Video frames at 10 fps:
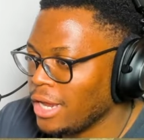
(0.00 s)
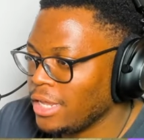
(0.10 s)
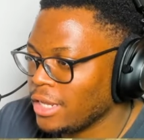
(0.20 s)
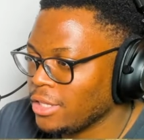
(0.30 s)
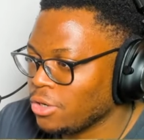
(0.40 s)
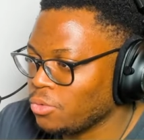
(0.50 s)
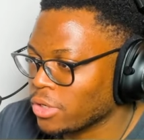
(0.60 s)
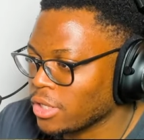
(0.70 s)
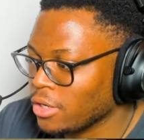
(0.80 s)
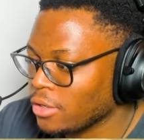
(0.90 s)
Allenati col
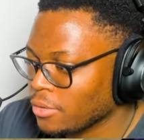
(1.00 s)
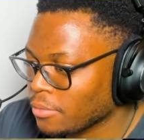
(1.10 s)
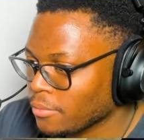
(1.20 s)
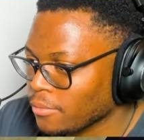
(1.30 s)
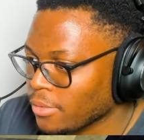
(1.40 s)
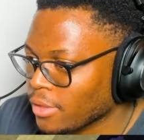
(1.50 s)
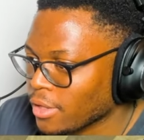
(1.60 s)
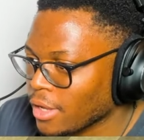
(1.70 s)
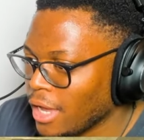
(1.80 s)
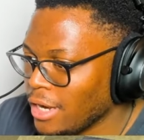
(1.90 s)
Warden.
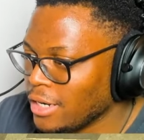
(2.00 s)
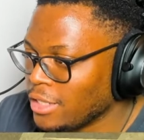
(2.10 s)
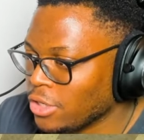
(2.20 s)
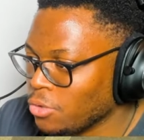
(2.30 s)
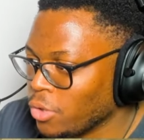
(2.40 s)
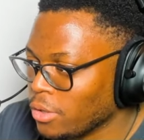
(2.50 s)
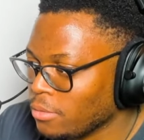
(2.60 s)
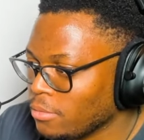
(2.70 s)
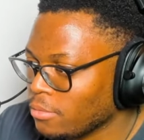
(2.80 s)
Allenati col Warden.